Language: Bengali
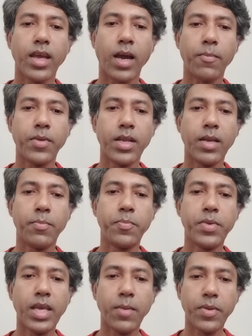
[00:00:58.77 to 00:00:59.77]
আপনি
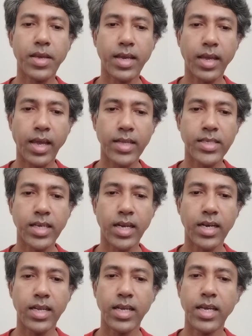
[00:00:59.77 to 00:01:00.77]
পিয়ে পিয়ে খেয়েছেন
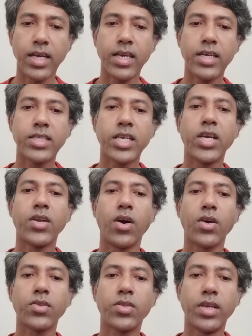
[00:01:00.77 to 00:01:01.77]
সেই
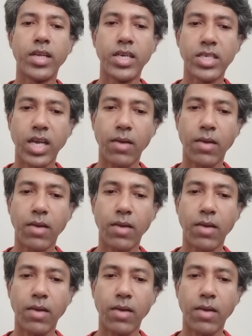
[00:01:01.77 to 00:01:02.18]
রক্তের হিসাব